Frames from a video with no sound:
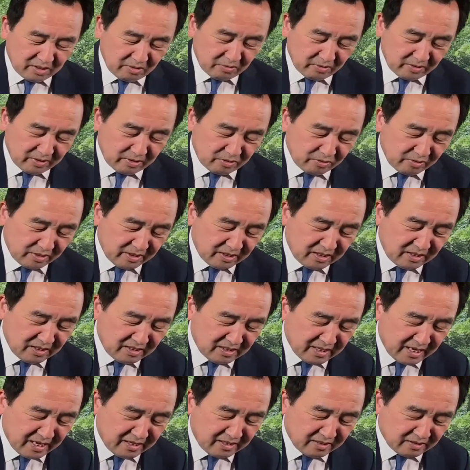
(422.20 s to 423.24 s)
会的最低
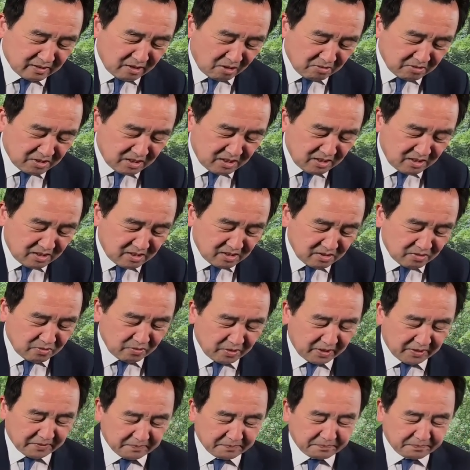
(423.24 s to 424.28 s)
年龄到七十岁。